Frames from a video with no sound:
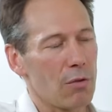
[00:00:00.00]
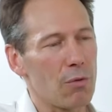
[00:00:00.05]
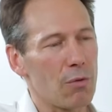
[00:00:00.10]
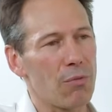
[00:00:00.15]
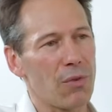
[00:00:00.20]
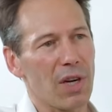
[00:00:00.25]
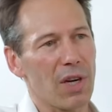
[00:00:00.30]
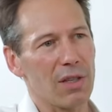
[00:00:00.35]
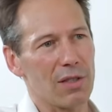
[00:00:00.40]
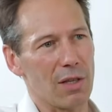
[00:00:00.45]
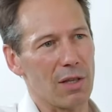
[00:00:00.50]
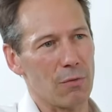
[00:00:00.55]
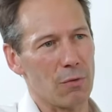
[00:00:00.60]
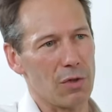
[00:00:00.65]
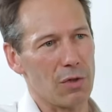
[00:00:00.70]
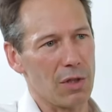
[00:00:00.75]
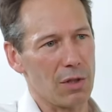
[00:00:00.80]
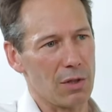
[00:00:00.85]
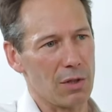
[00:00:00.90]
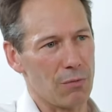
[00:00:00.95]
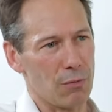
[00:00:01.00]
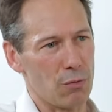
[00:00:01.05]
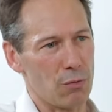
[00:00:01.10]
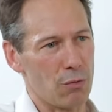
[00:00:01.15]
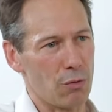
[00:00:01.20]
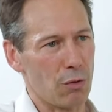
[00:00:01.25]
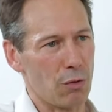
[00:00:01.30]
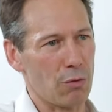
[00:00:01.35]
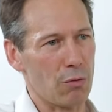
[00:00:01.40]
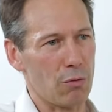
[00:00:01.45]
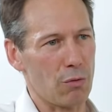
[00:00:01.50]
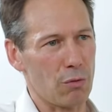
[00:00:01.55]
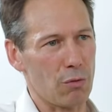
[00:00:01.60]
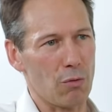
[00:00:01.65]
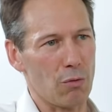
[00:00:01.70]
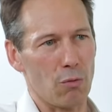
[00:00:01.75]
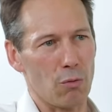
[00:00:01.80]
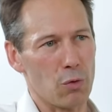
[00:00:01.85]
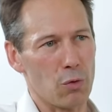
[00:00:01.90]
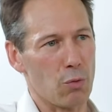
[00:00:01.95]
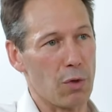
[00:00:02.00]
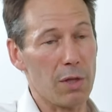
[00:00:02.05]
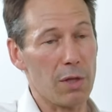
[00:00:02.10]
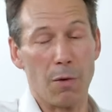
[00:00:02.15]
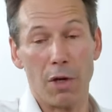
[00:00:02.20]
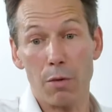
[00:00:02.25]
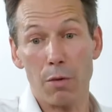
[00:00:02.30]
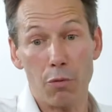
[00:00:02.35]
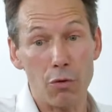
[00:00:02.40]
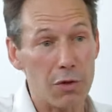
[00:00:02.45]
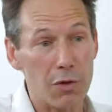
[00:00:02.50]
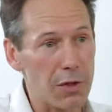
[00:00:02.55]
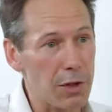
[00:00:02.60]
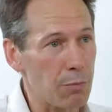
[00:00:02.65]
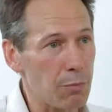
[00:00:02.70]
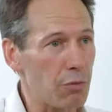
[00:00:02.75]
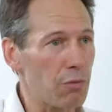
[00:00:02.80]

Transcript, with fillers: faire intervenir des futurs que, l'on souhaite par des politiques